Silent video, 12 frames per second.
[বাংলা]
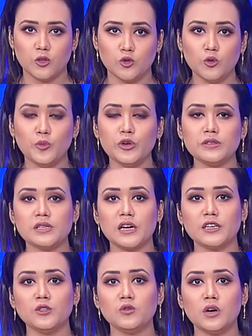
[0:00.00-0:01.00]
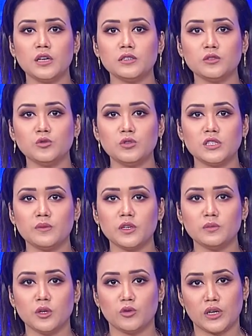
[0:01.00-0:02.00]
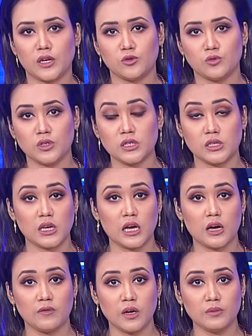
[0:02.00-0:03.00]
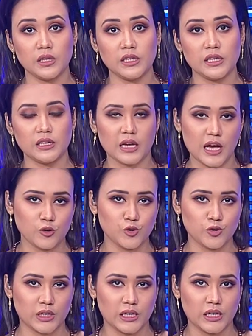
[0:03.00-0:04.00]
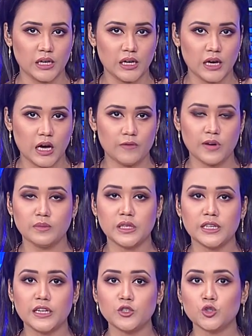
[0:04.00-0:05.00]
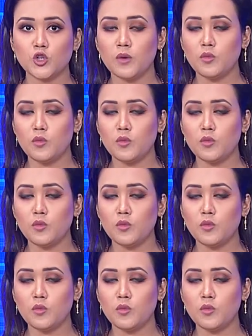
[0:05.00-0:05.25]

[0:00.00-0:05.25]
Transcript: দুপুরে স্থানীয় আসাদুজ্জামান মিলনায়তনে জেলা আওয়ামী লীগের আয়োজনে আওয়ামী লীগের সব